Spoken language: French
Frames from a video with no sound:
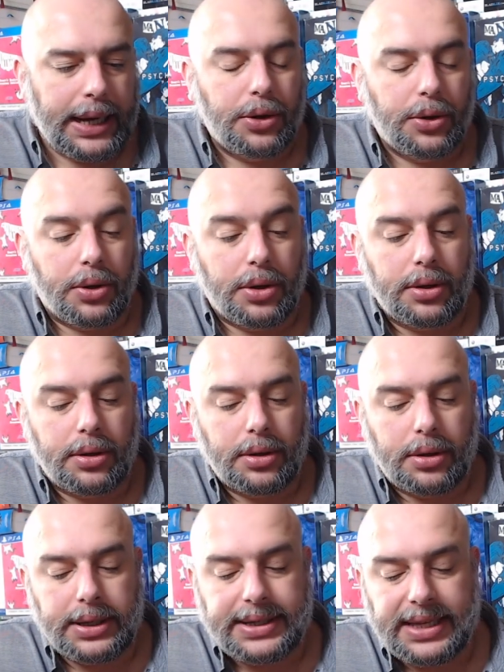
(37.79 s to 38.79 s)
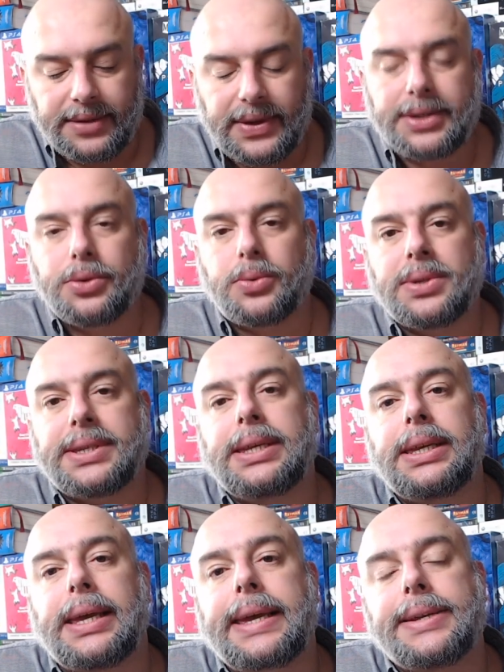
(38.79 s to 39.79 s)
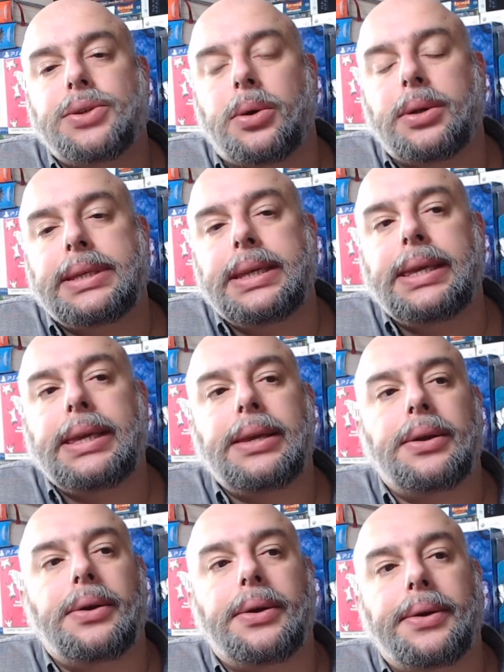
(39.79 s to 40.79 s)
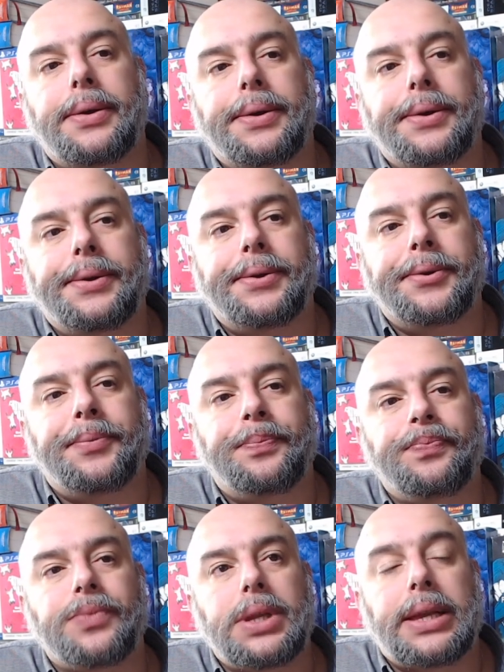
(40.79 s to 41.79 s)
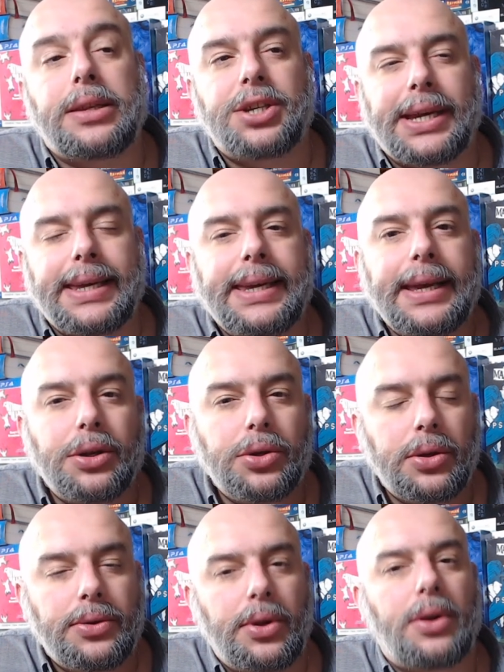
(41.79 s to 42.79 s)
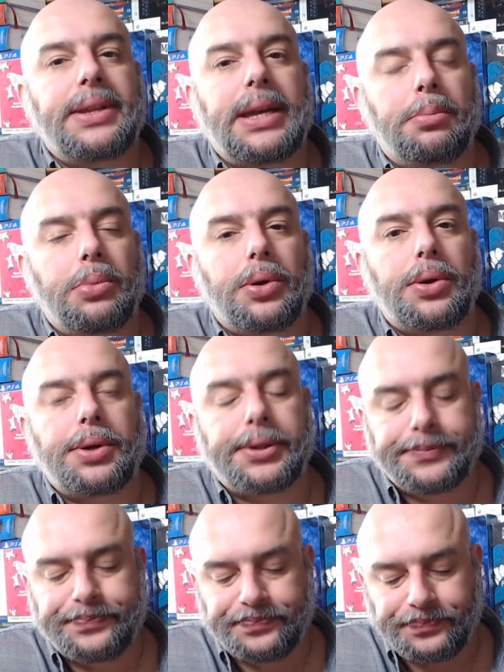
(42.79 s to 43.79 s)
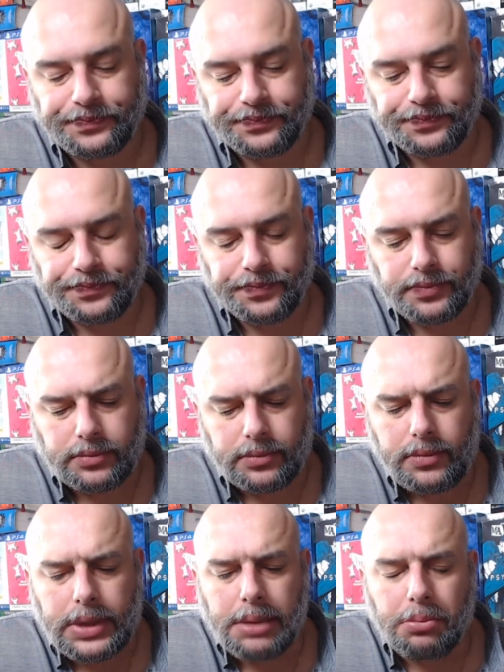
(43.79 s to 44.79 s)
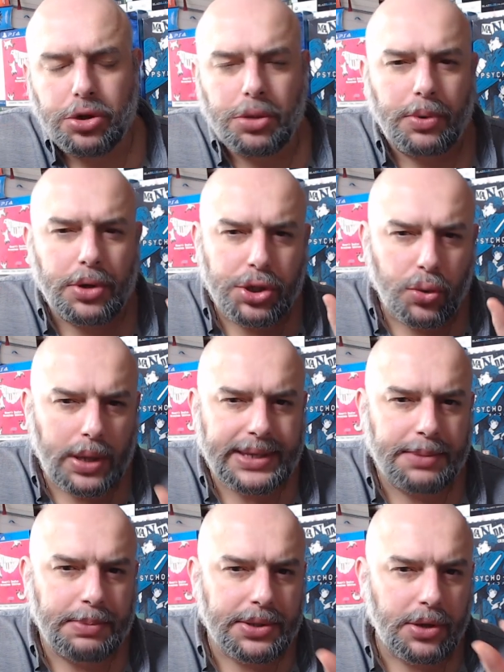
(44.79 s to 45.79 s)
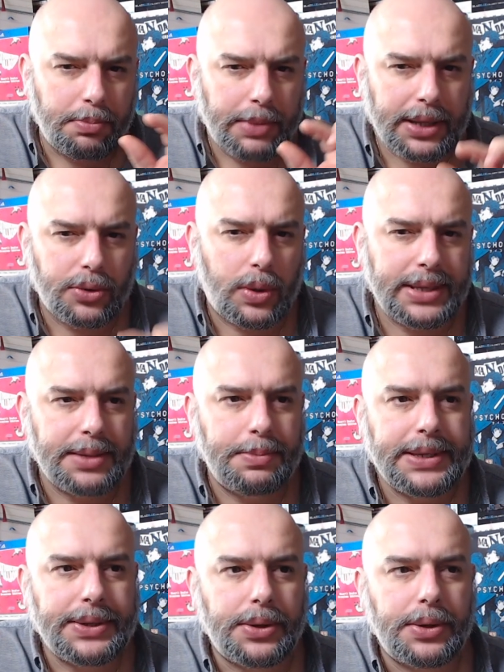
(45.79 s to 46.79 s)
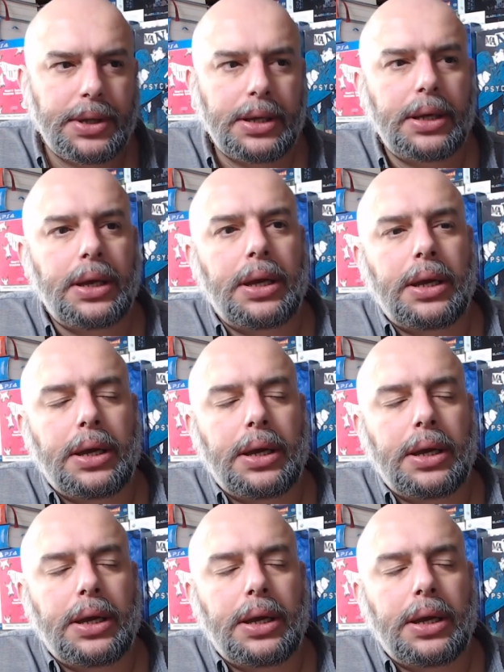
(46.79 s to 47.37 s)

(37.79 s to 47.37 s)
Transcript: Alors, cette version aussi est sortie euh, il y a déjà quelques temps en import mais je pense trois épisodes par trois épisodes.